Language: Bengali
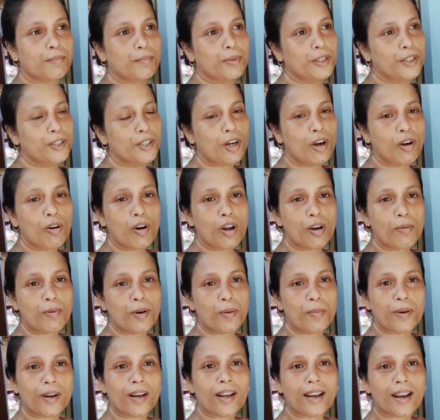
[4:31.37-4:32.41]
ভিডিও করব
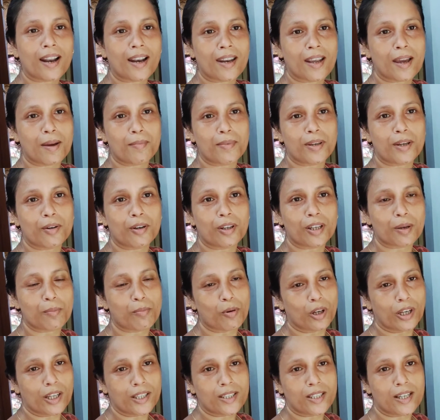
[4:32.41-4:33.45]
বলে না আমি ওকে
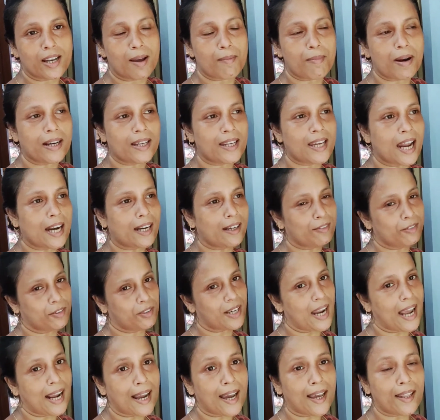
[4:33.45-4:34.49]
বলেছিলাম আর কি এত
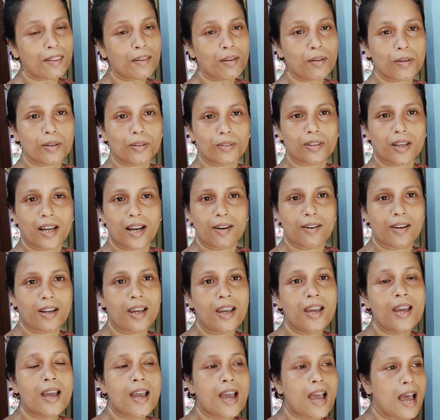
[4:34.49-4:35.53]
টাকা তো তাহলে
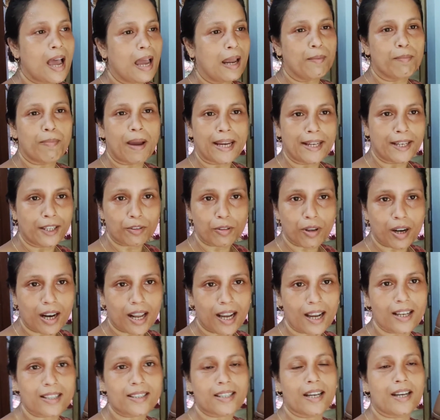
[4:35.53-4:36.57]
আর বাইরে তো
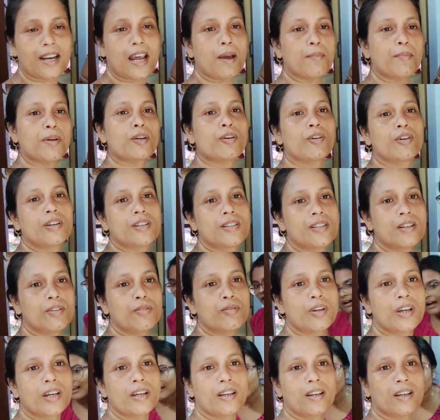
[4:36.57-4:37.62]
রাখা যায় না আমি গড্ডিজে
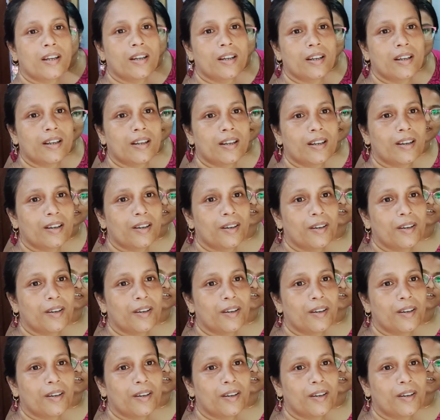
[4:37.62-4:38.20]
ঢুকে গাড়ি যে নষ্ট